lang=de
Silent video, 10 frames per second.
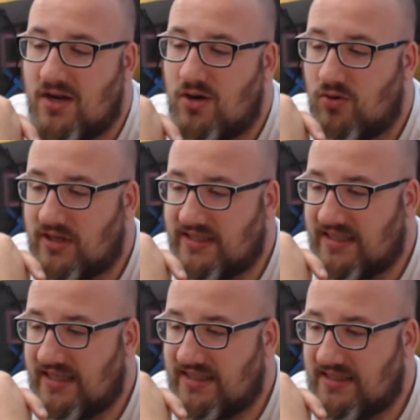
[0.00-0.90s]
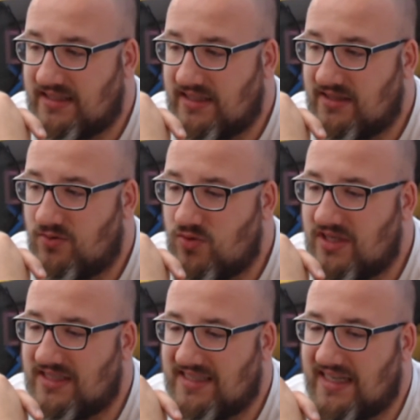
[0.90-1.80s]
Lukas hat letzte Season
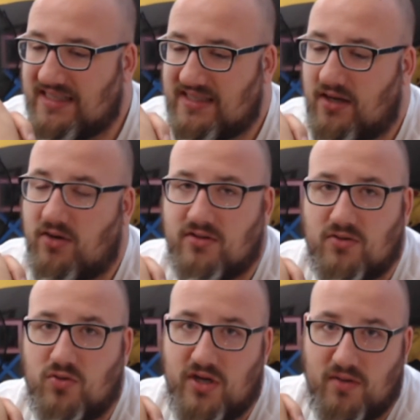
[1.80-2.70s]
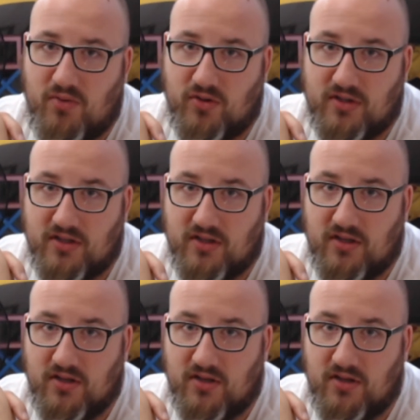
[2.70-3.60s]
106.000
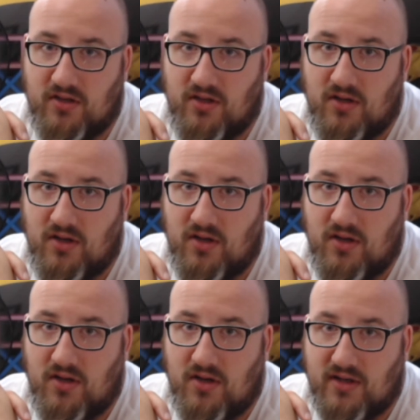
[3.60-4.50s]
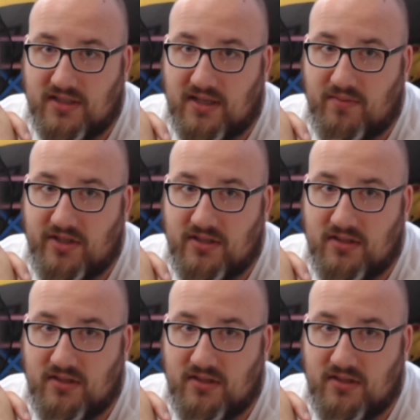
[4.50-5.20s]
Turnierpunkte äh, gesammelt.